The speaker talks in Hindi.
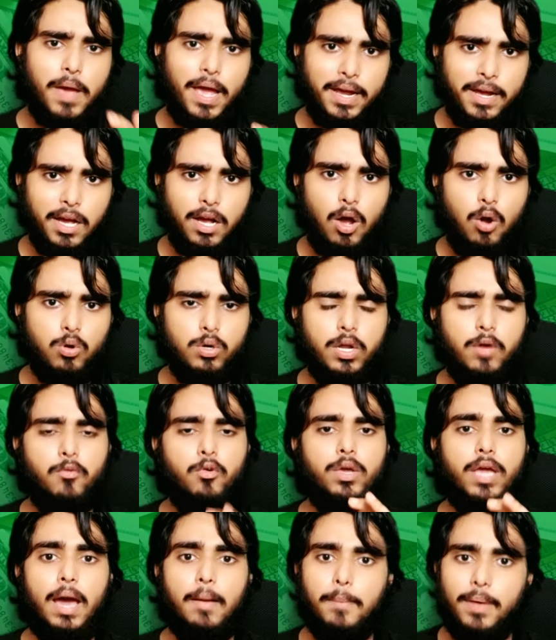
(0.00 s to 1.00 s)
बैंक अकाउंट है
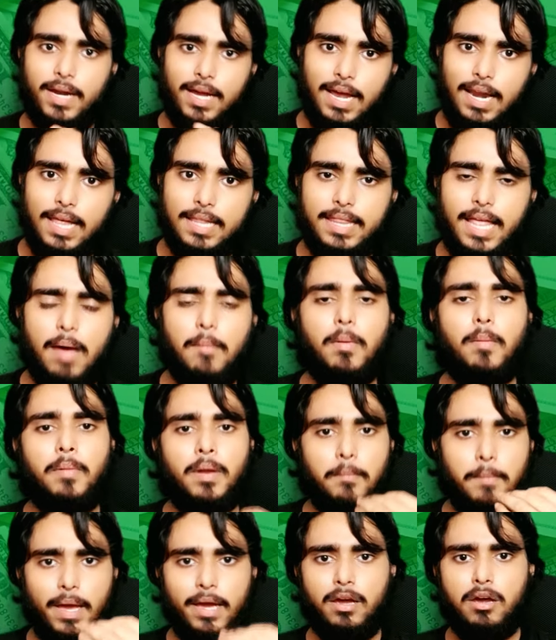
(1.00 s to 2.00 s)
वो यहाँ पर गलत है आप
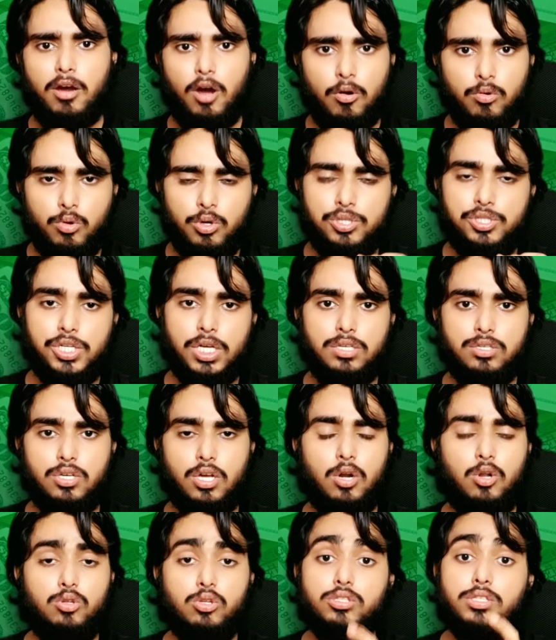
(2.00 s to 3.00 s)
अपने बैंक अकाउंट को चेंज
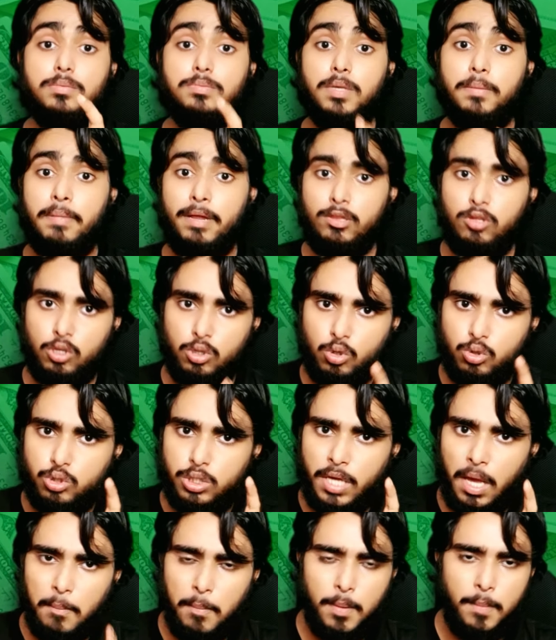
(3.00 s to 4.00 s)
कर लो तो सबसे पहले तो
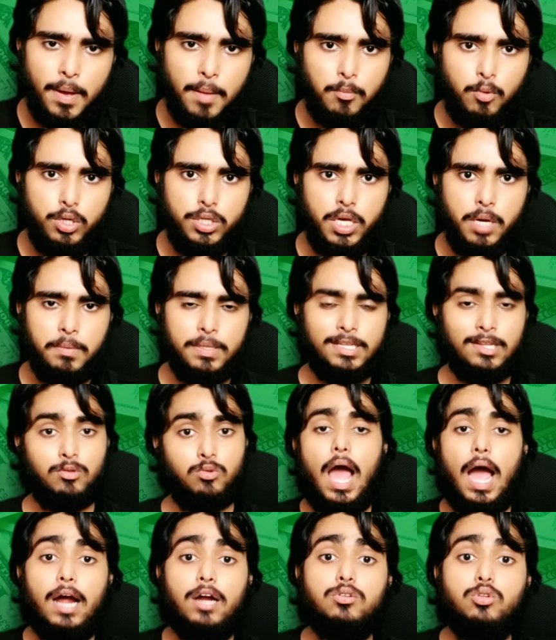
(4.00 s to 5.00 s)
दोस्तों यहाँ पर मैं आपको ये बता
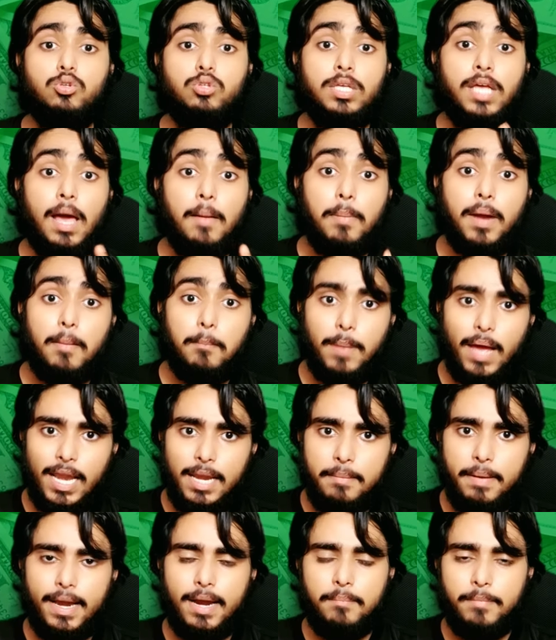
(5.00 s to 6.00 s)
दूँ अगर दोस्तों यहाँ पर आप
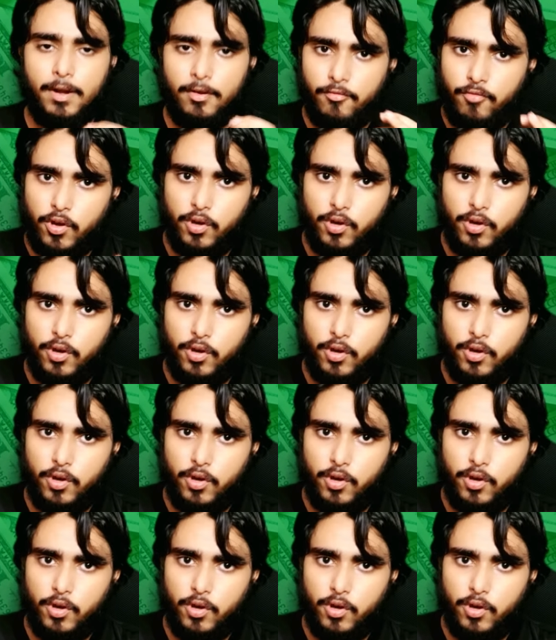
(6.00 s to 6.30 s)
पहली बार अपना